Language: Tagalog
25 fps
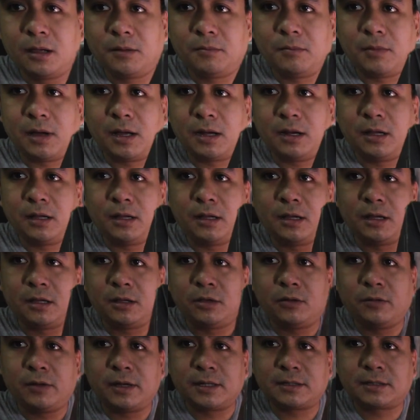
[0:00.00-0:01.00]
Bali,
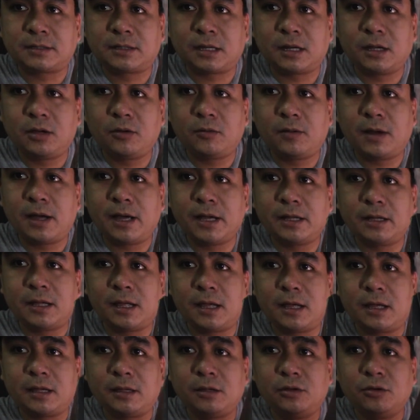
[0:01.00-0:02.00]
US 3 wide
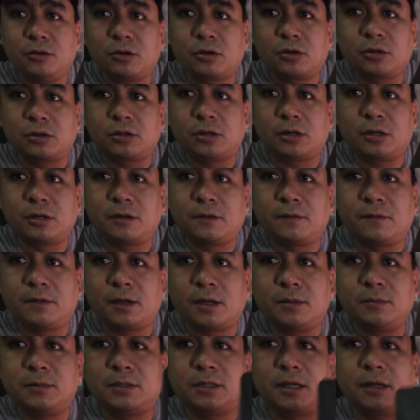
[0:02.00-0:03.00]
and Euro 35
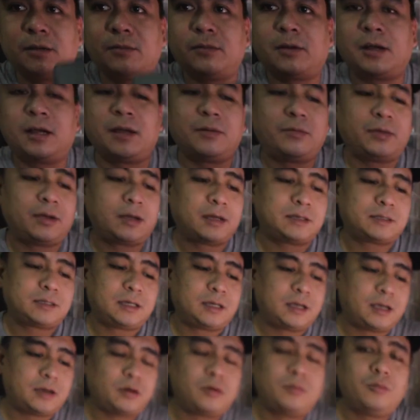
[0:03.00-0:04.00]
siya mga abe.
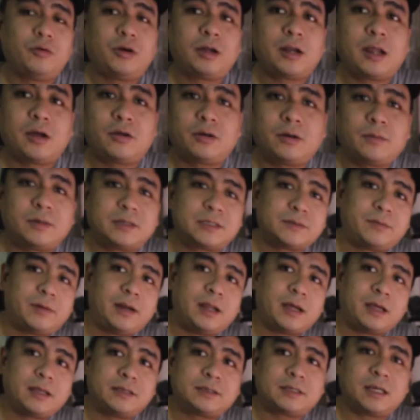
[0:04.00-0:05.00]
Kasi nga, kumuha na ako ng mas
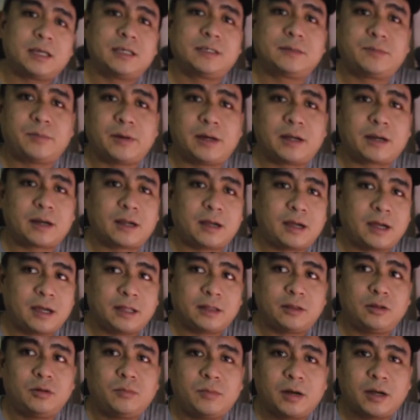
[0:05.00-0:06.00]
malaking size para
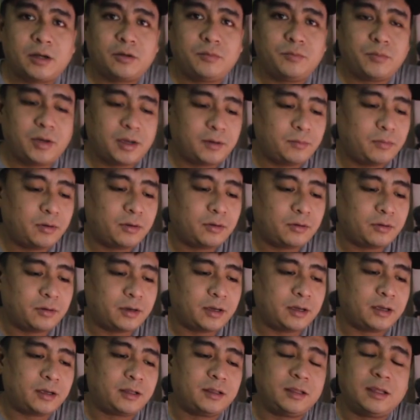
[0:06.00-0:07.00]
kahit lumaki yung baby ko
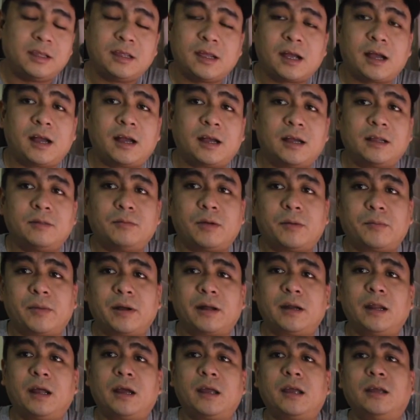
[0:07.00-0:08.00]
eh, hindi niya kagad
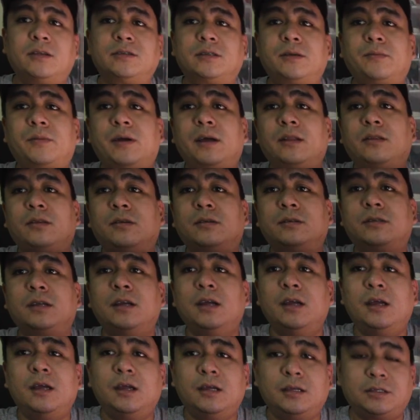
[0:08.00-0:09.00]
mapaglaki yung sapatos.
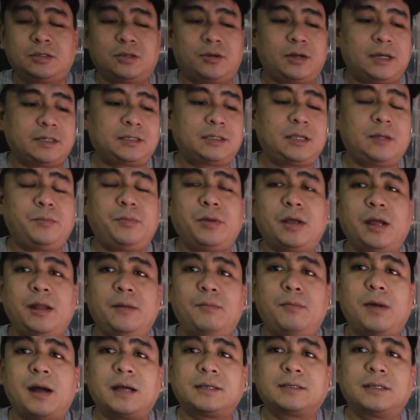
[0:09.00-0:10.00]
So as
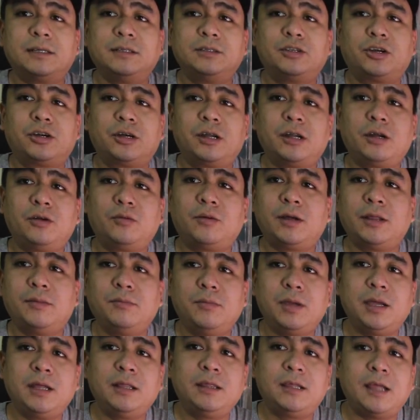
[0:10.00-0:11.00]
typical box ng Jordan 1
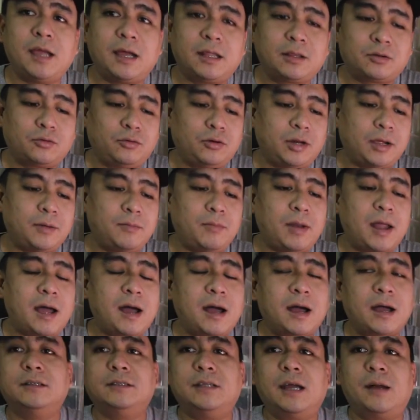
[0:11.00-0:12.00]
mid, yan kulay
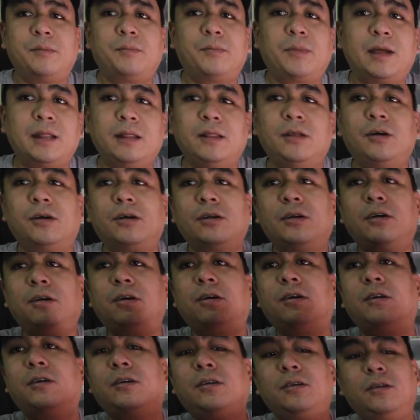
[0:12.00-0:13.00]
black, Jumpman
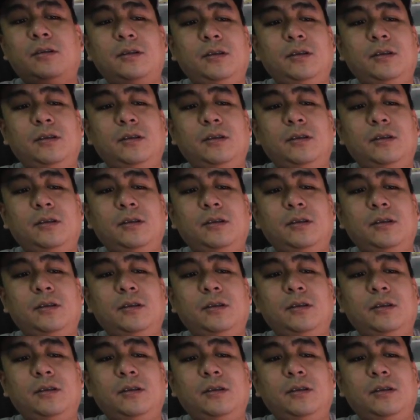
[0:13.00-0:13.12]
logo,